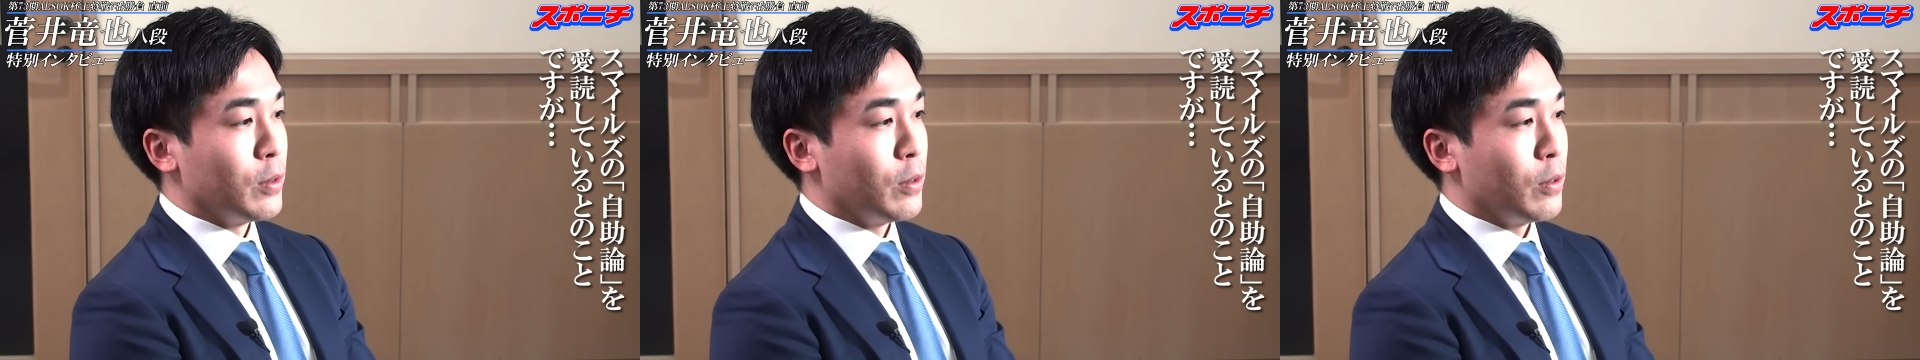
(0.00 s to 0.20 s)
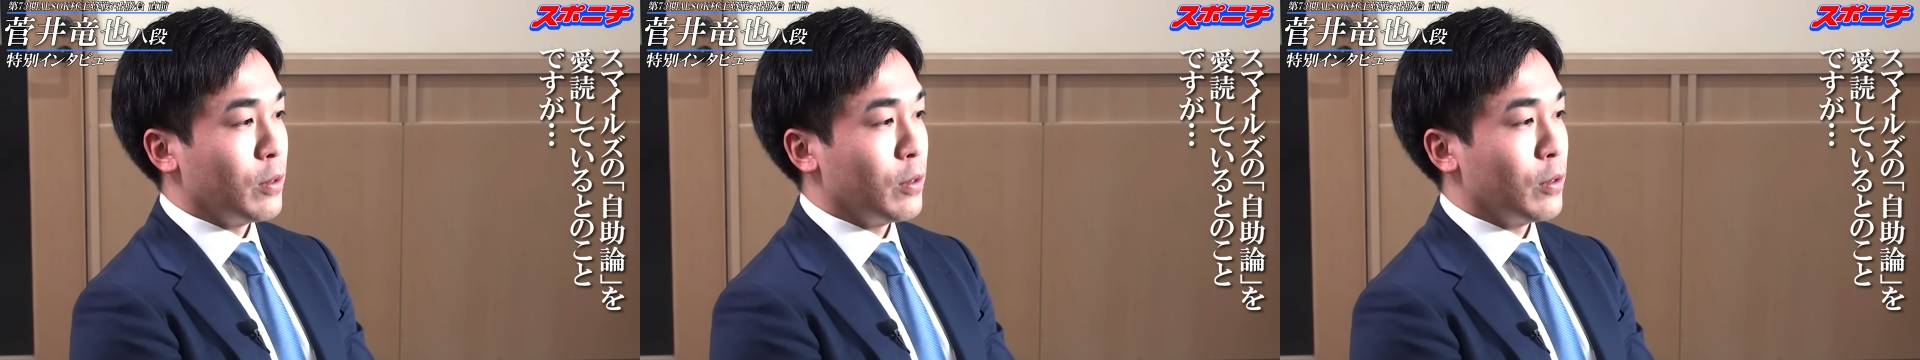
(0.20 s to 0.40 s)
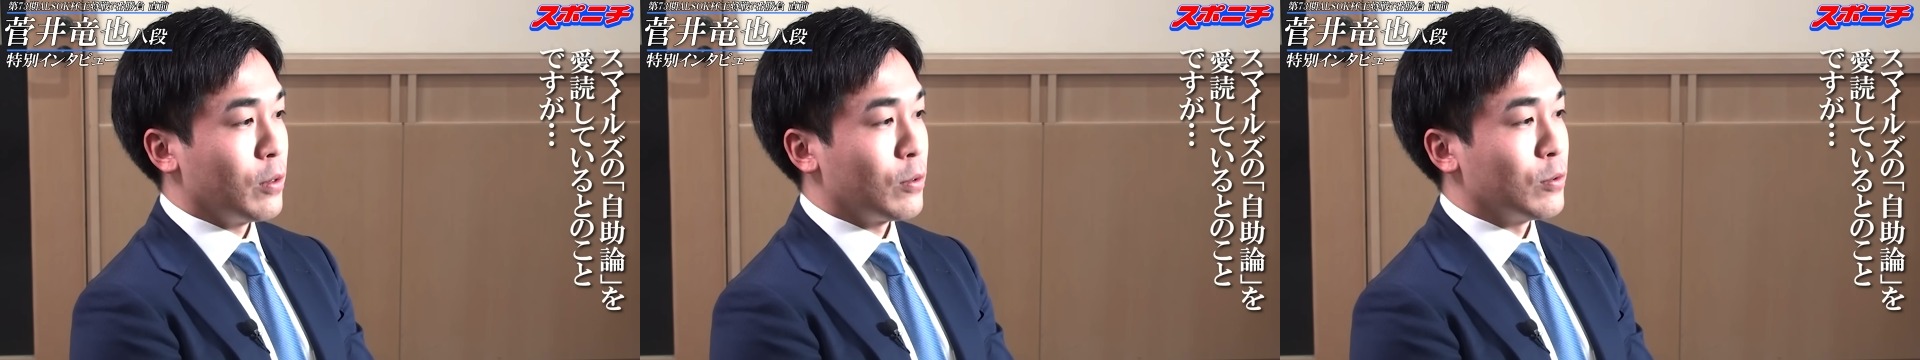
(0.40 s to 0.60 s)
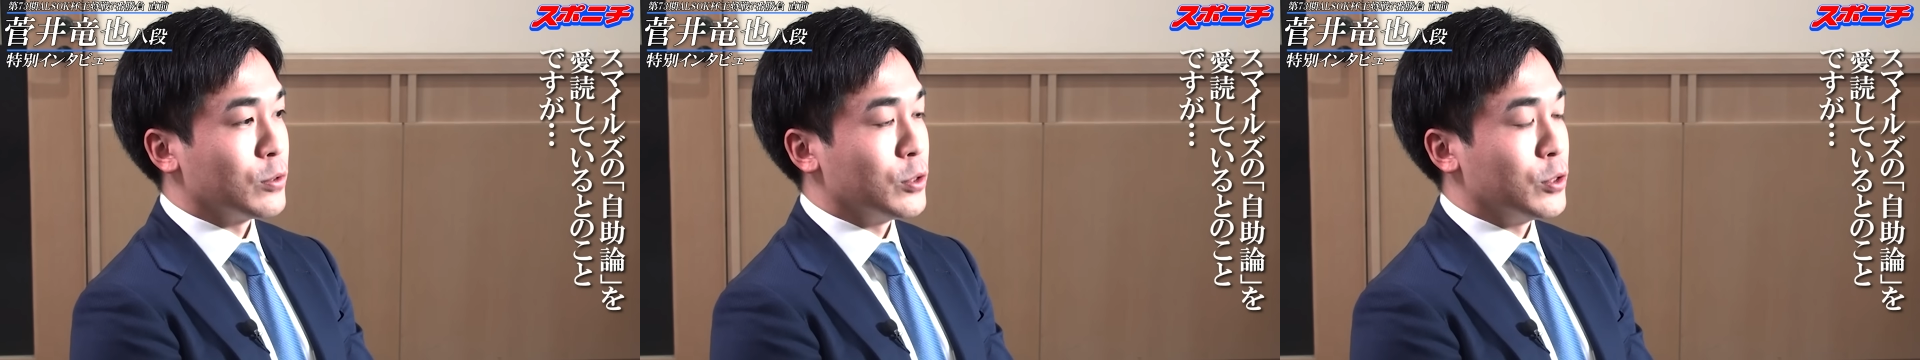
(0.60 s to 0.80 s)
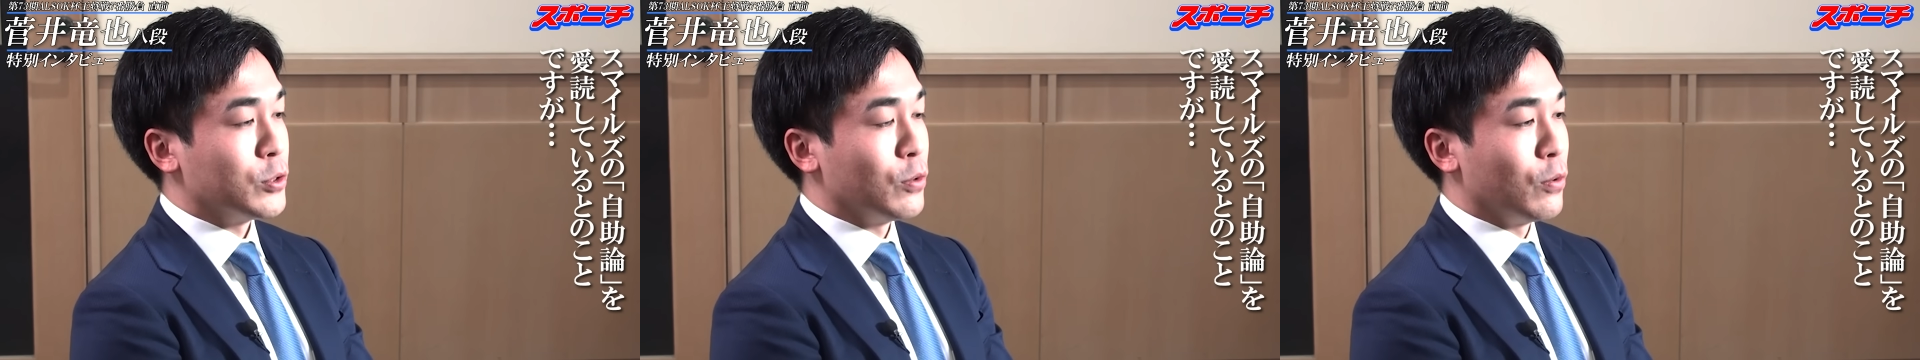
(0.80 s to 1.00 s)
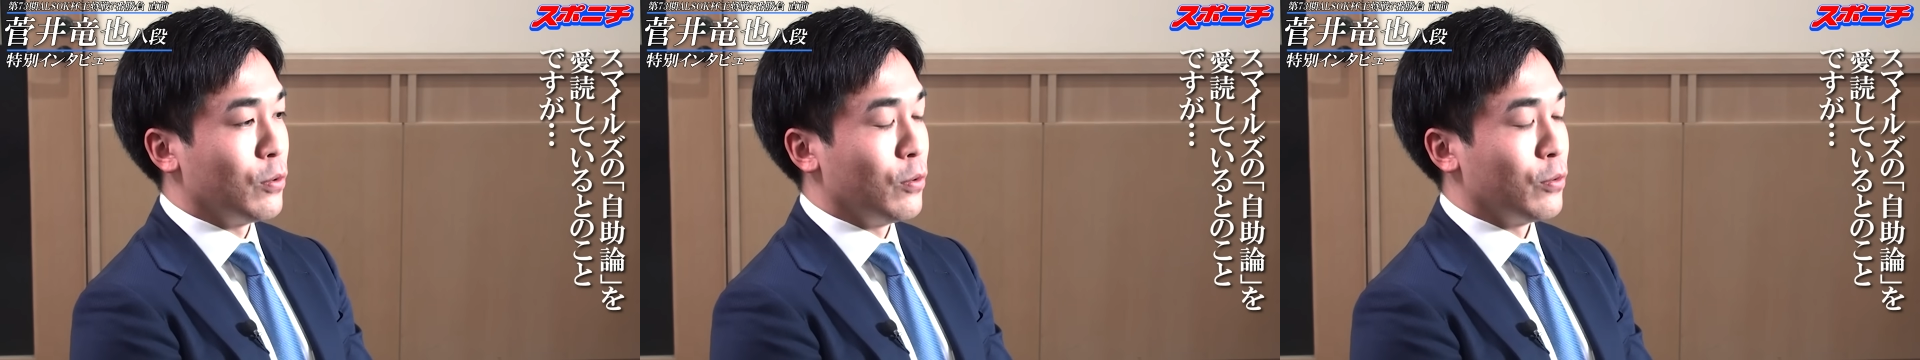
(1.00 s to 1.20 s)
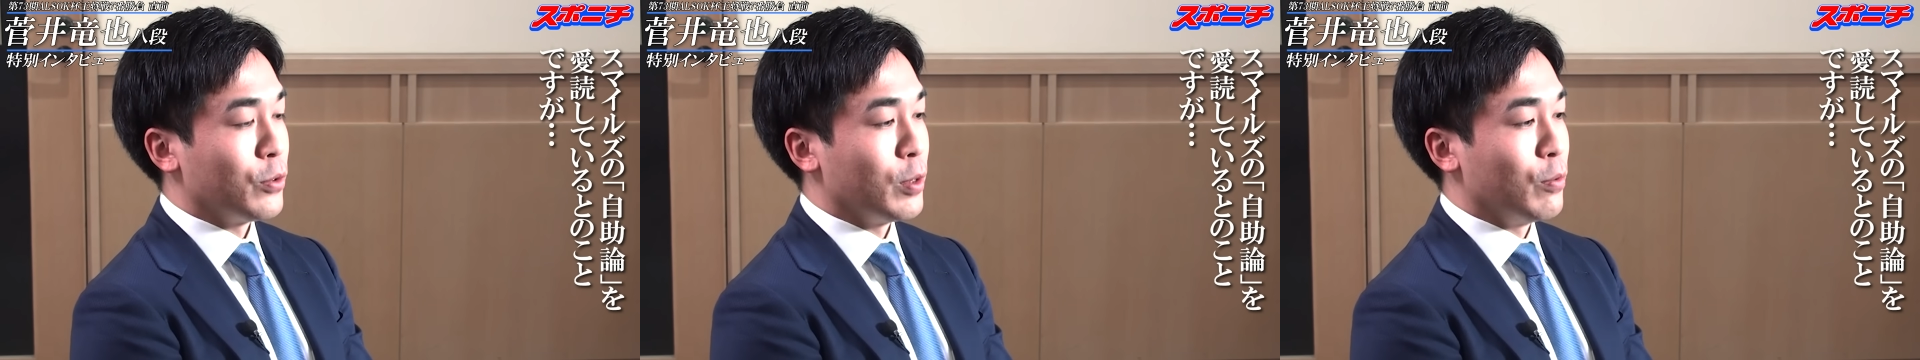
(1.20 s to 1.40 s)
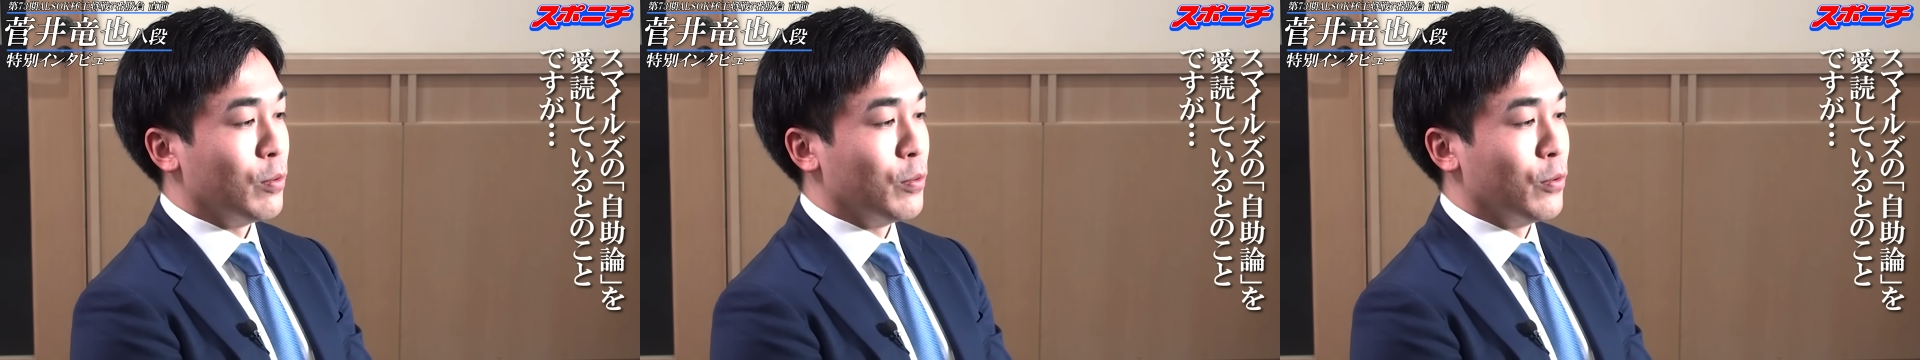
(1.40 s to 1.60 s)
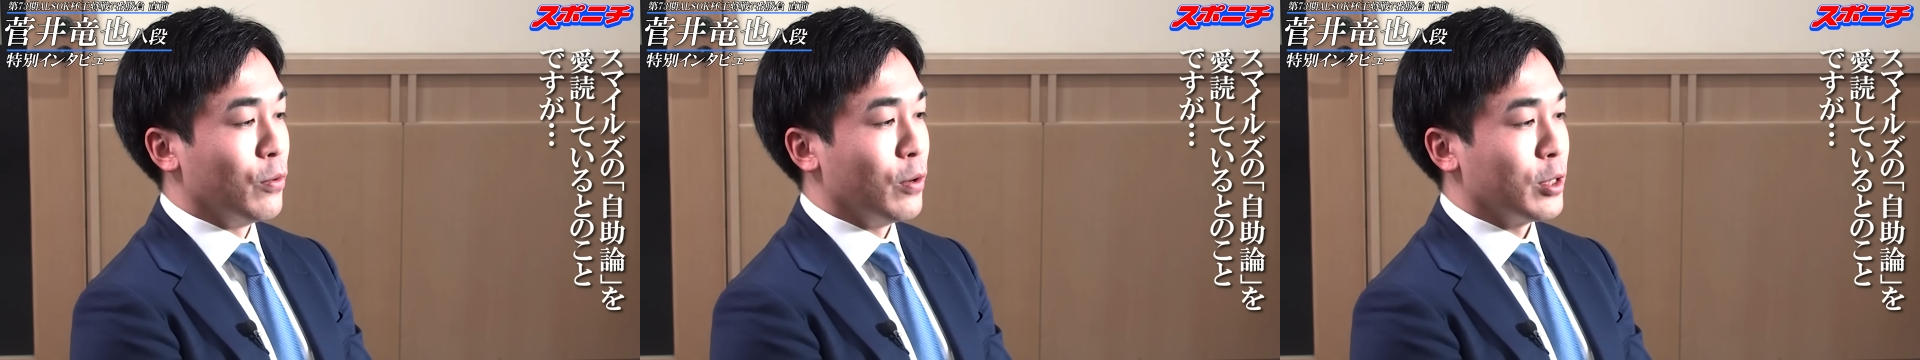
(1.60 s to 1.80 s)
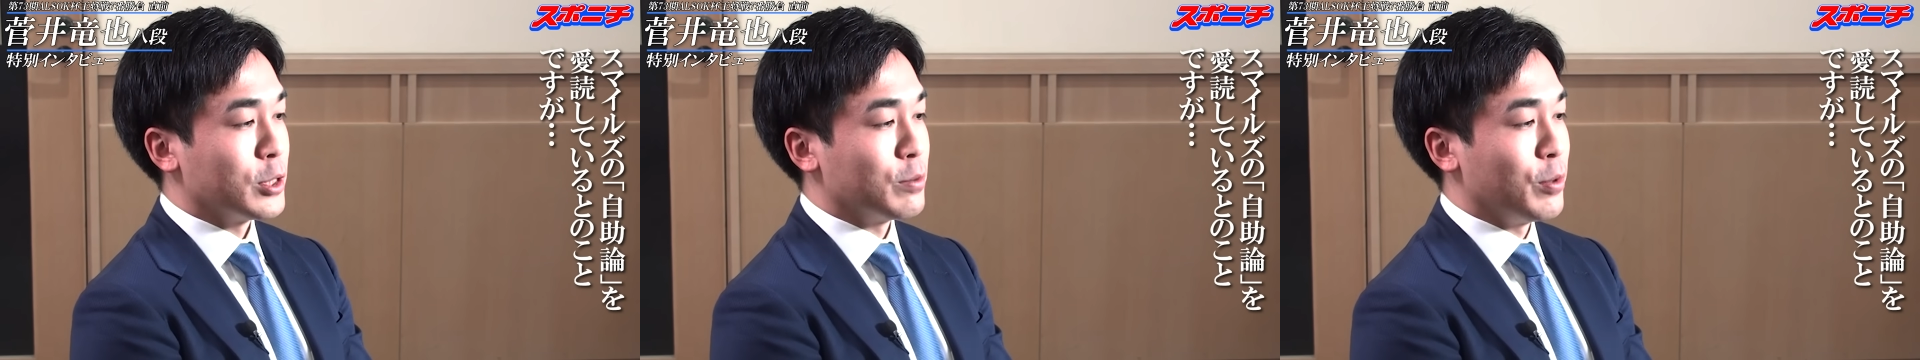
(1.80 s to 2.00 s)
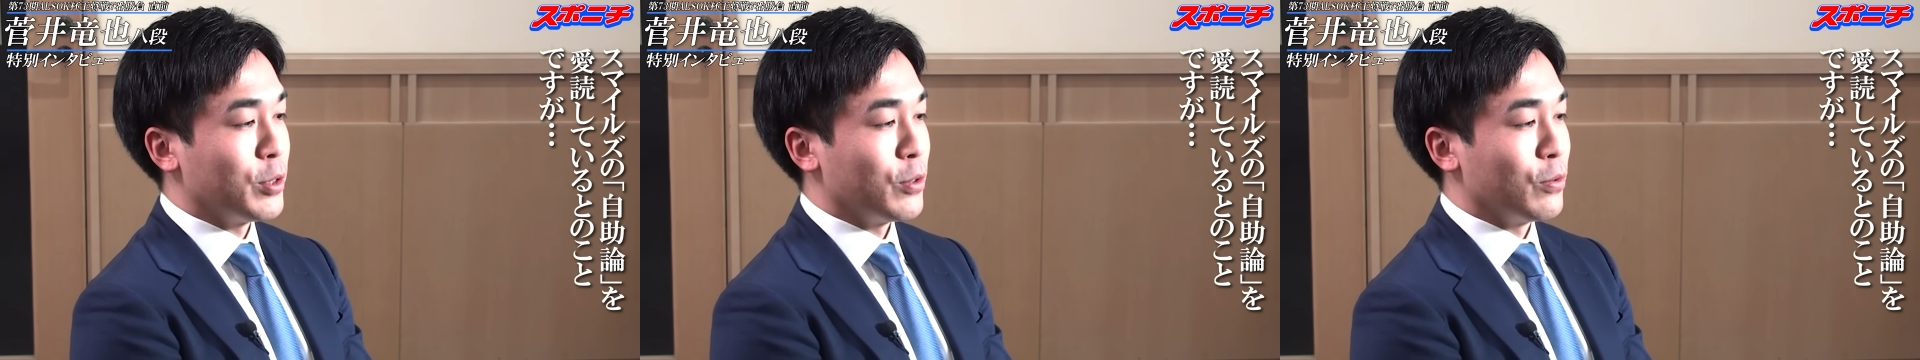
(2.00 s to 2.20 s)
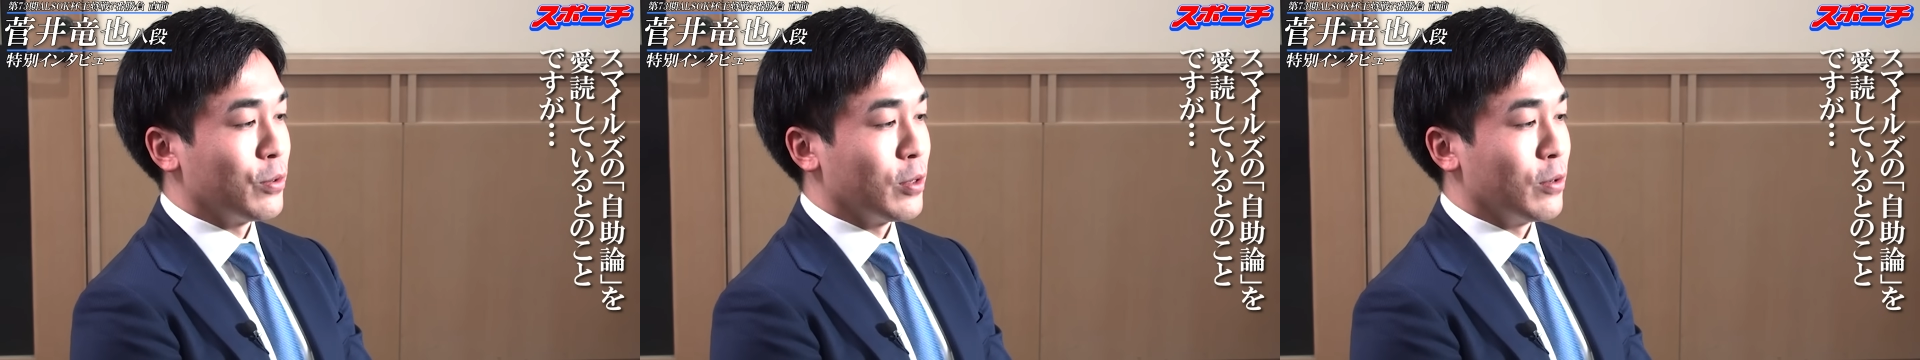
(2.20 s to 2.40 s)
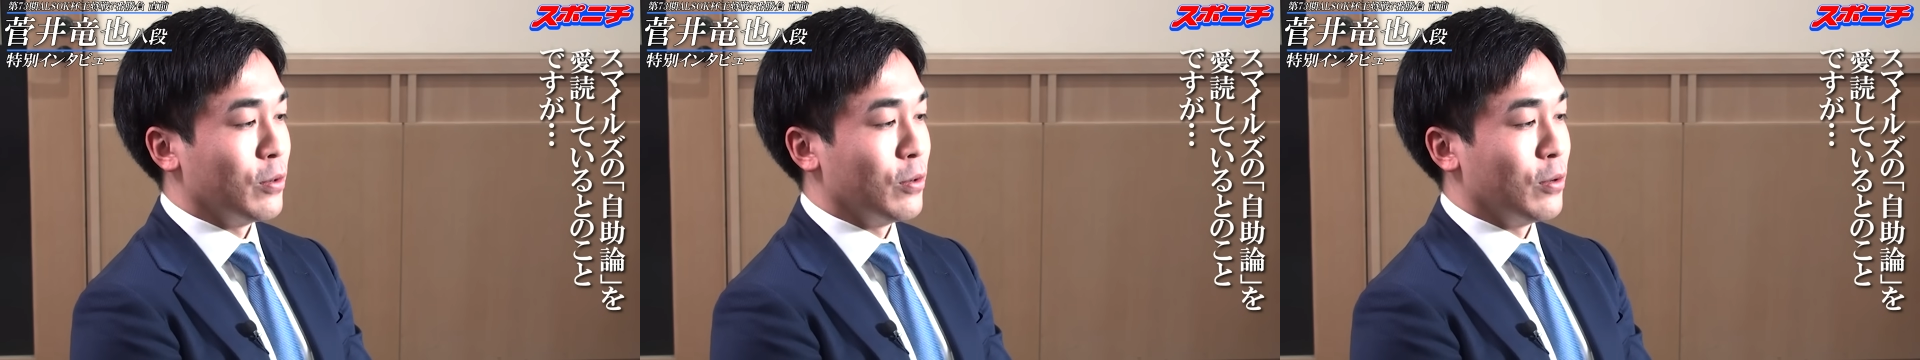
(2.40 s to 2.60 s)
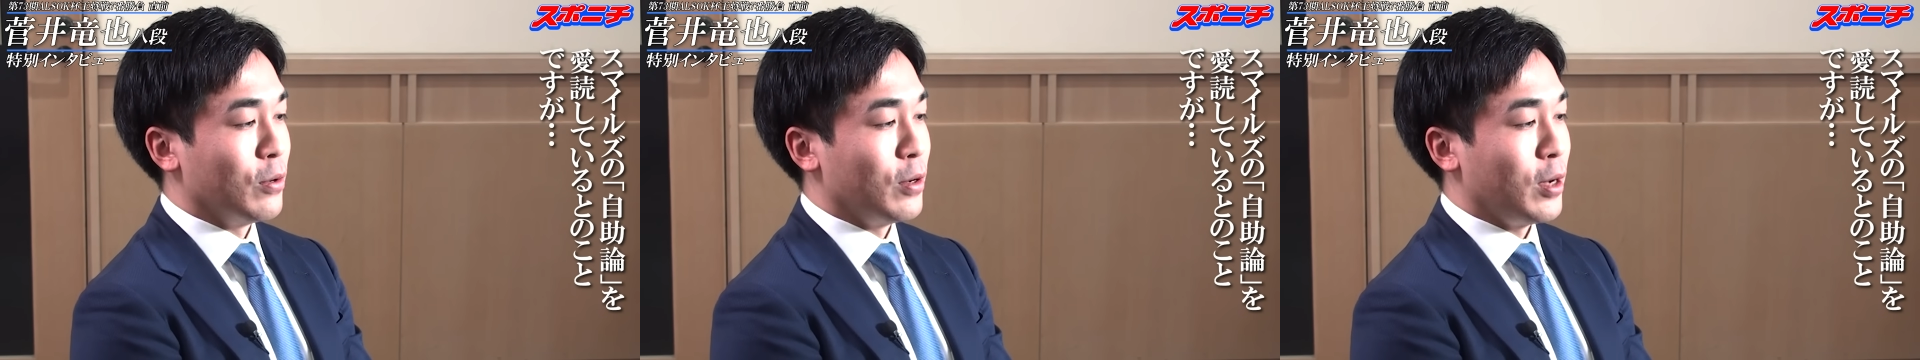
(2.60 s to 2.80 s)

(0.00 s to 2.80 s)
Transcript: えーと、辞自称論でももう初めて読んだの